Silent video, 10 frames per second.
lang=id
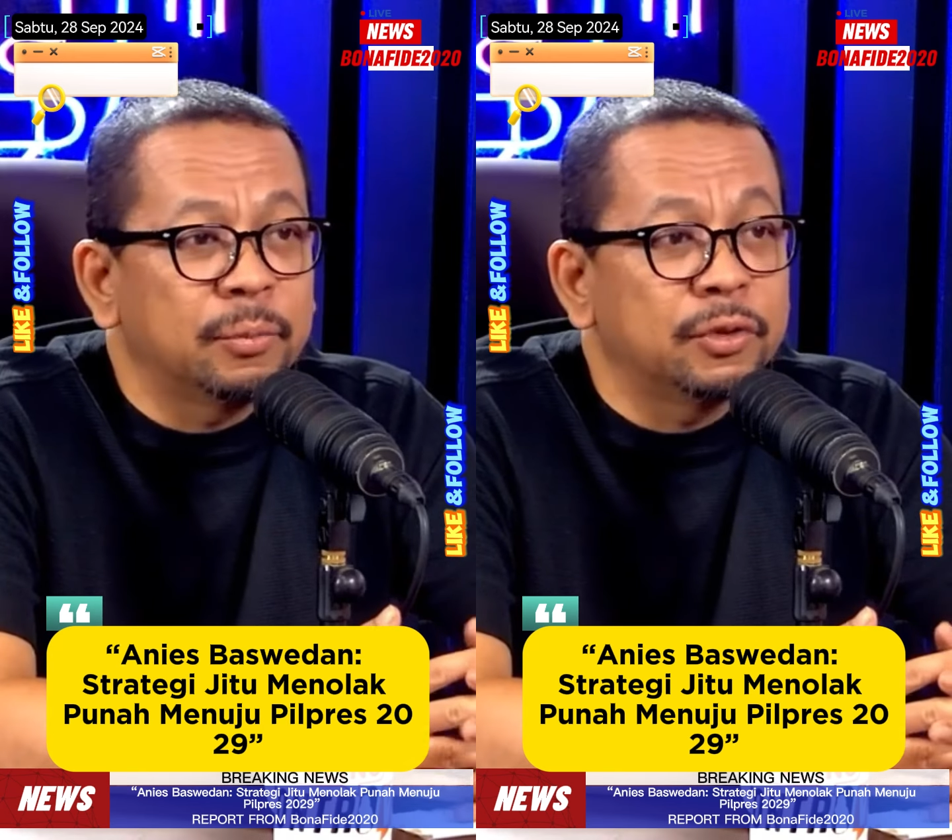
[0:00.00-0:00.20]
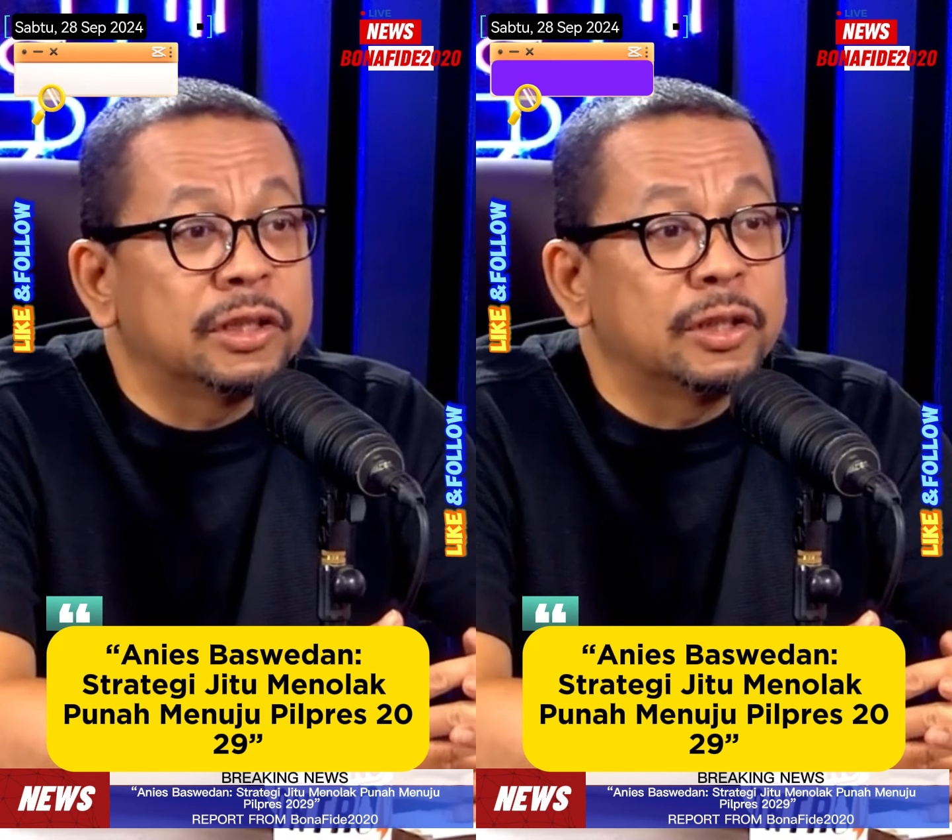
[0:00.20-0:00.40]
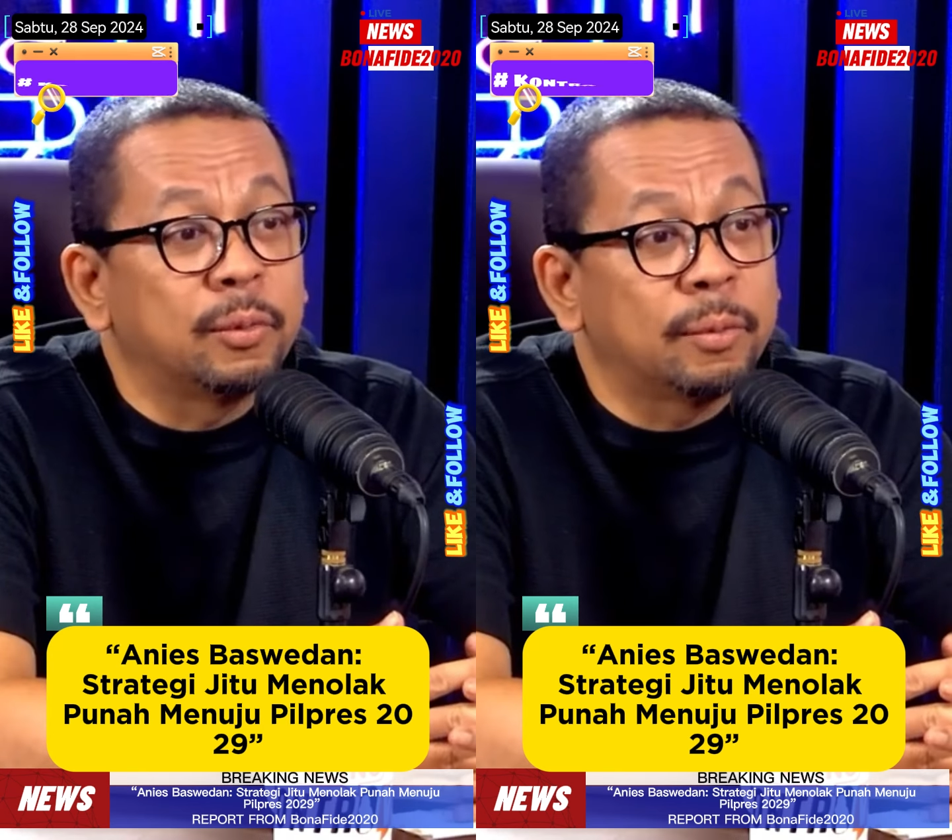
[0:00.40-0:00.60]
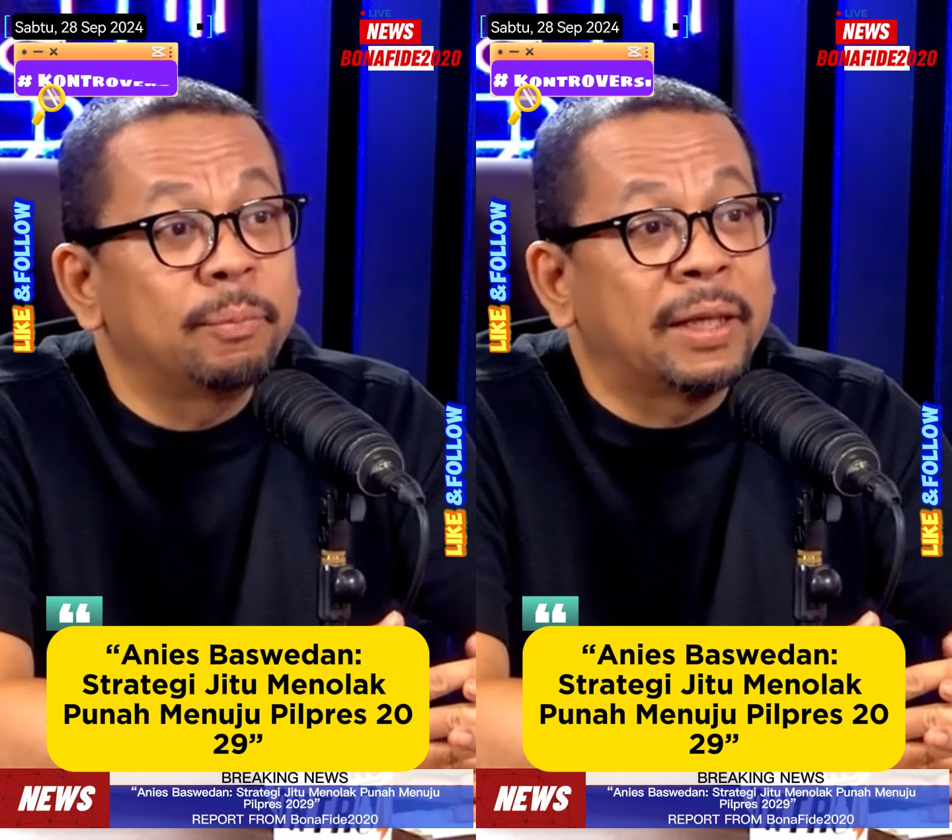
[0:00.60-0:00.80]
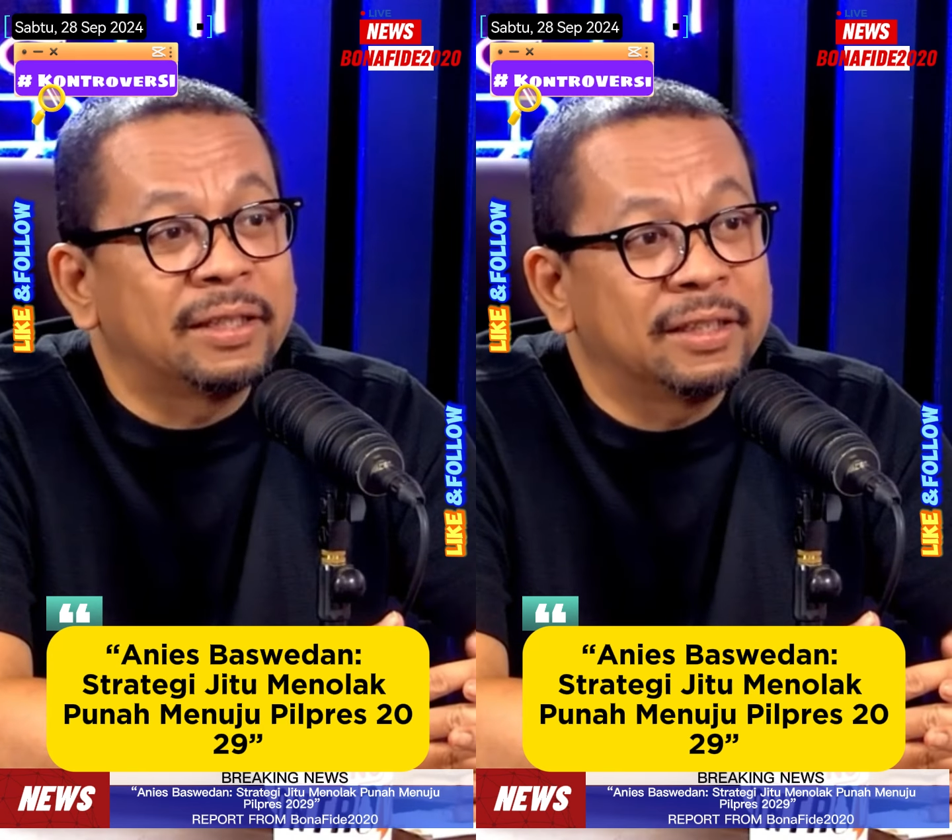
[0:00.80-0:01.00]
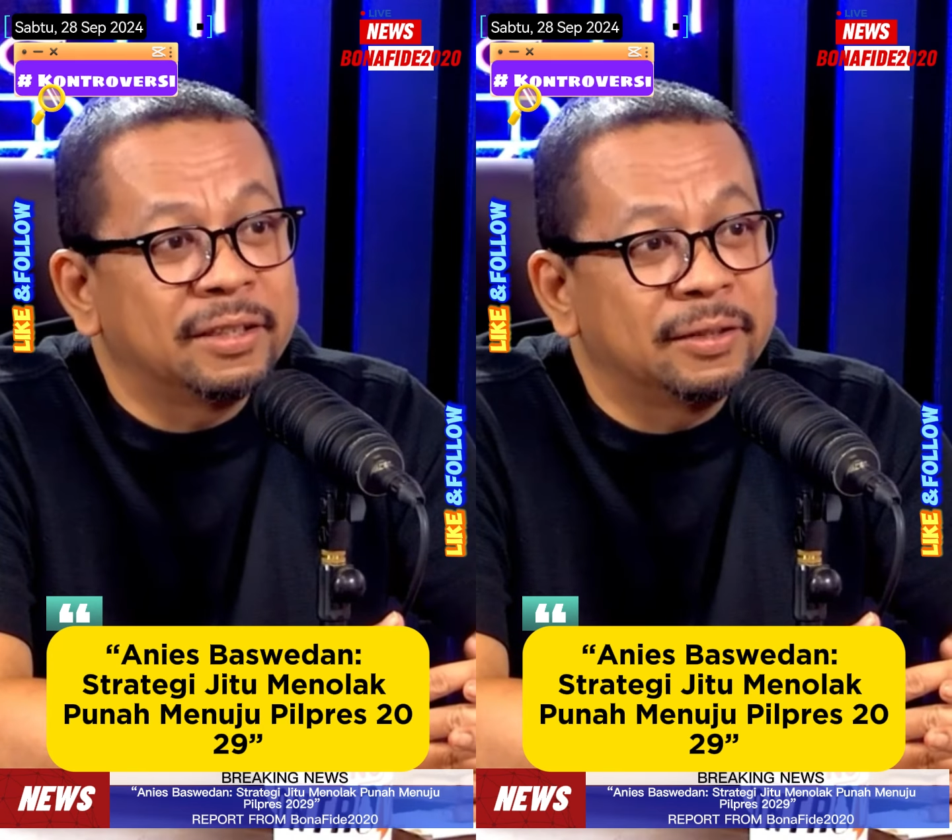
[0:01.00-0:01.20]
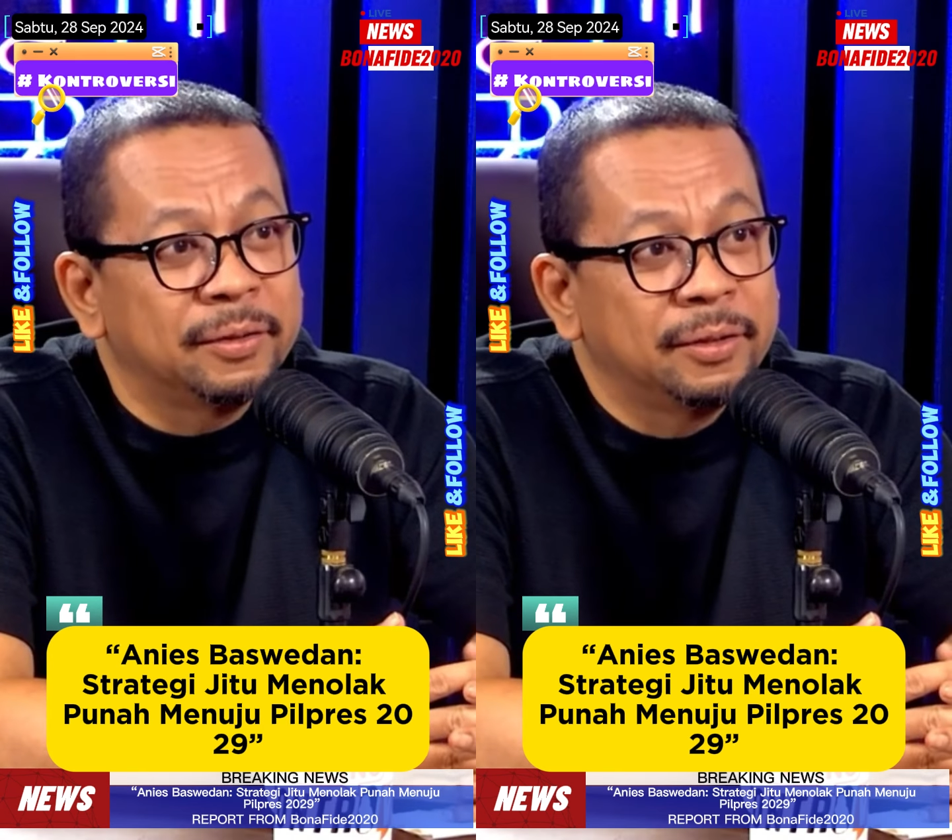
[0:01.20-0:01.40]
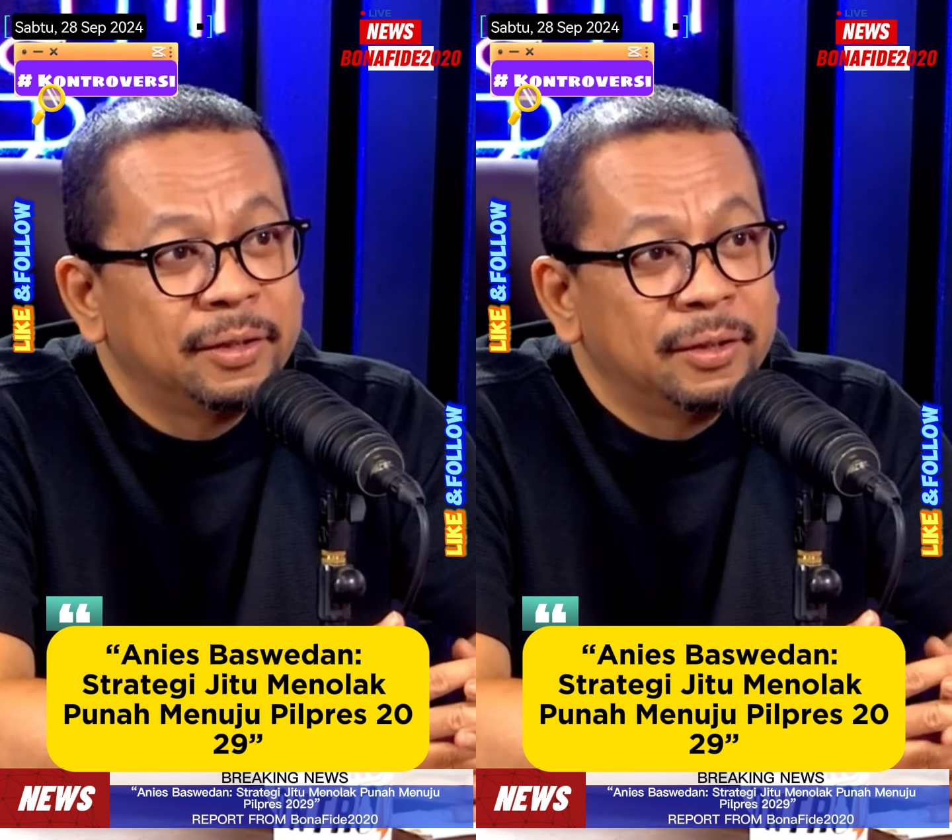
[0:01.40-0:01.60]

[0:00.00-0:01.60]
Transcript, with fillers: dengan posisi nomor 4 gitu